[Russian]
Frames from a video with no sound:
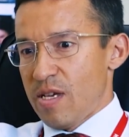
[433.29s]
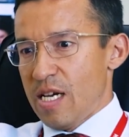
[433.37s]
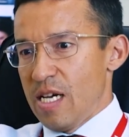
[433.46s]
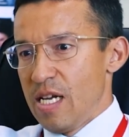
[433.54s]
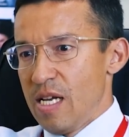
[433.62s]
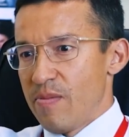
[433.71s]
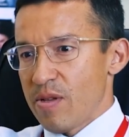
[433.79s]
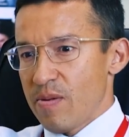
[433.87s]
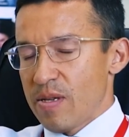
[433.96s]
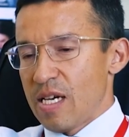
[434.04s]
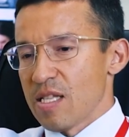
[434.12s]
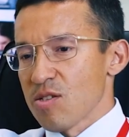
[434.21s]
Да?
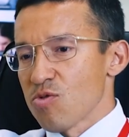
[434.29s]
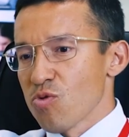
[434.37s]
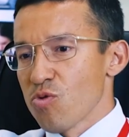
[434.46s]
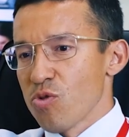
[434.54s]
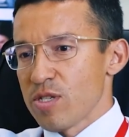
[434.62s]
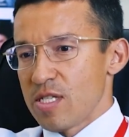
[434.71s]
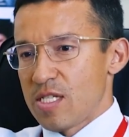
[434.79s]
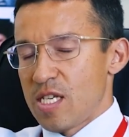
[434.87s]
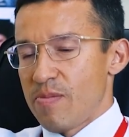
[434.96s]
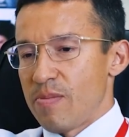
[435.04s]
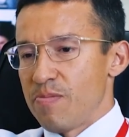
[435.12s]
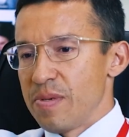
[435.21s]
Понимаете, это другая система.